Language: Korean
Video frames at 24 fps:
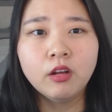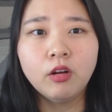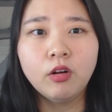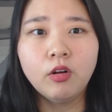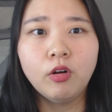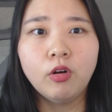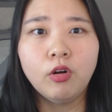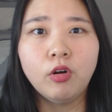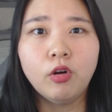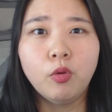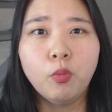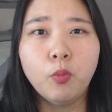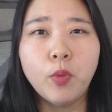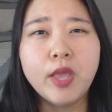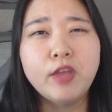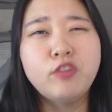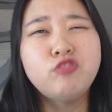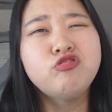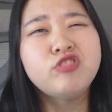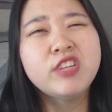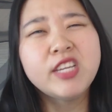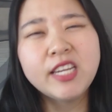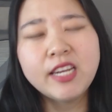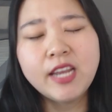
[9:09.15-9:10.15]
어,
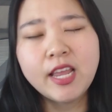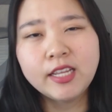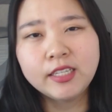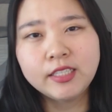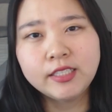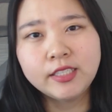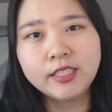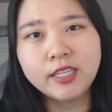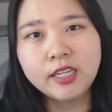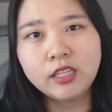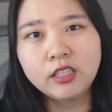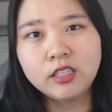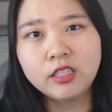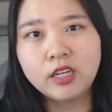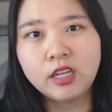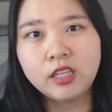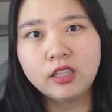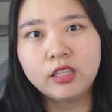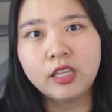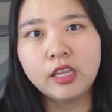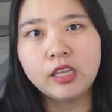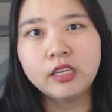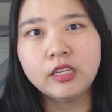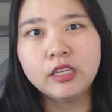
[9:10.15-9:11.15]
외국인
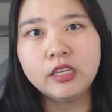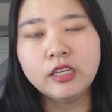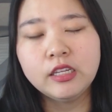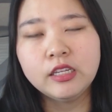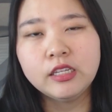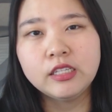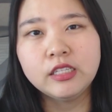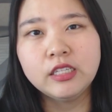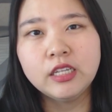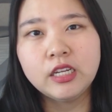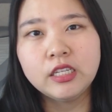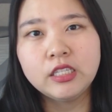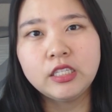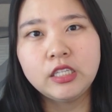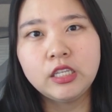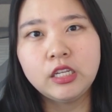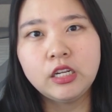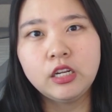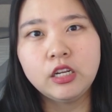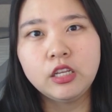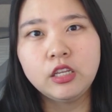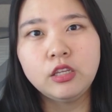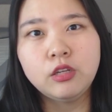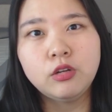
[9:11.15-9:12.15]
학생들한테는
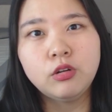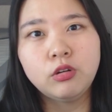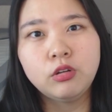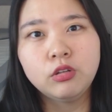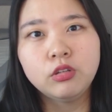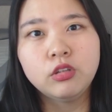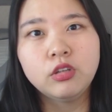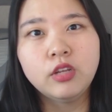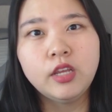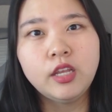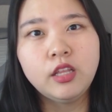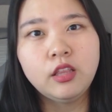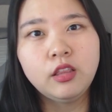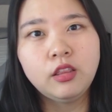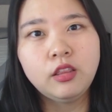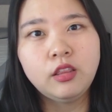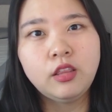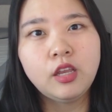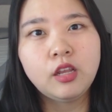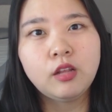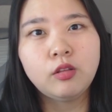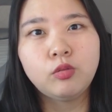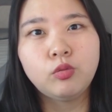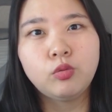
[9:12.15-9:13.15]
사실 이런
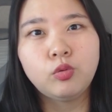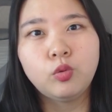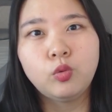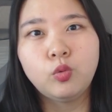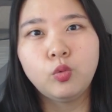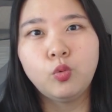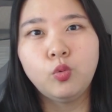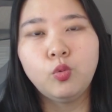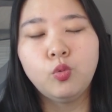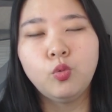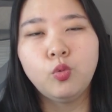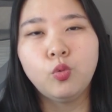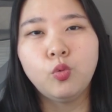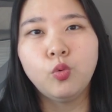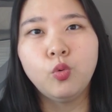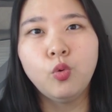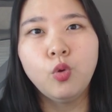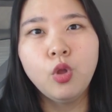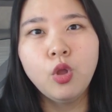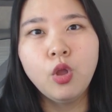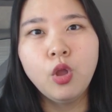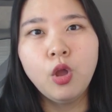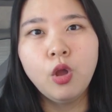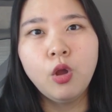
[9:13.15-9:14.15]
혜택도
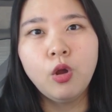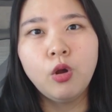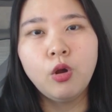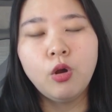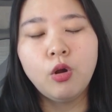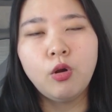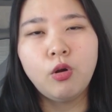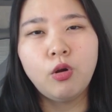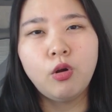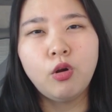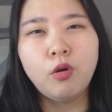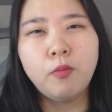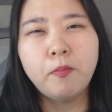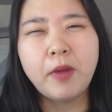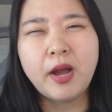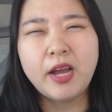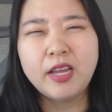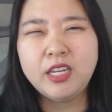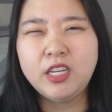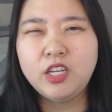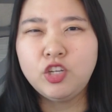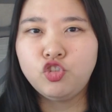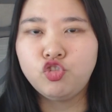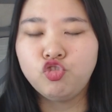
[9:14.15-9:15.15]
어,
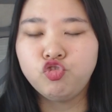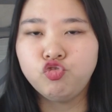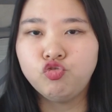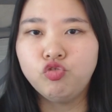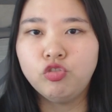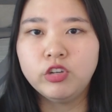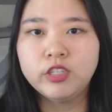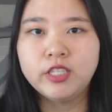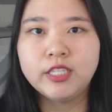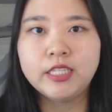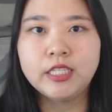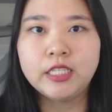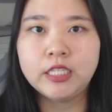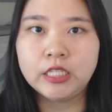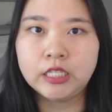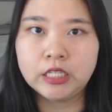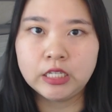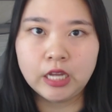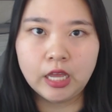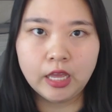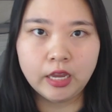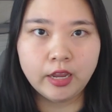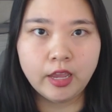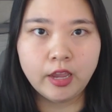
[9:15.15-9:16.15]
많이
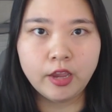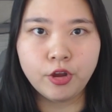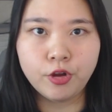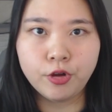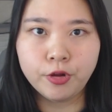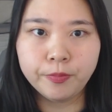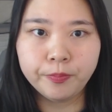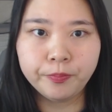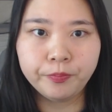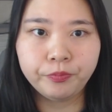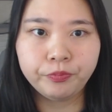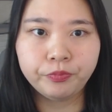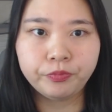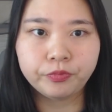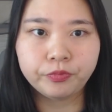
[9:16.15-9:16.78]
주어지지는 않아요.